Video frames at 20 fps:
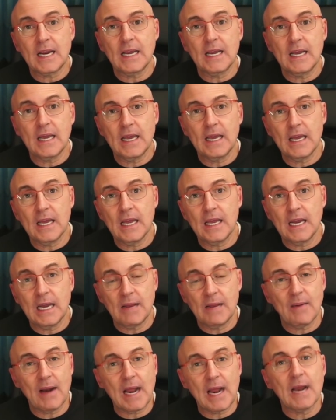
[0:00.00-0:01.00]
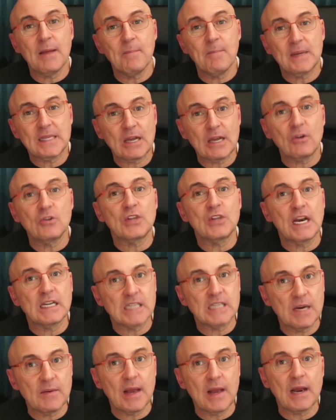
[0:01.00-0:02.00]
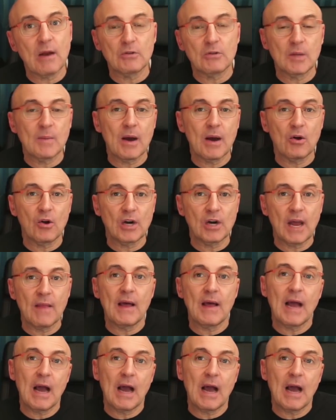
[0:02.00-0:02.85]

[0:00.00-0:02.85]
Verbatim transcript: eh, le valga el empate contra Serie en la última jornada.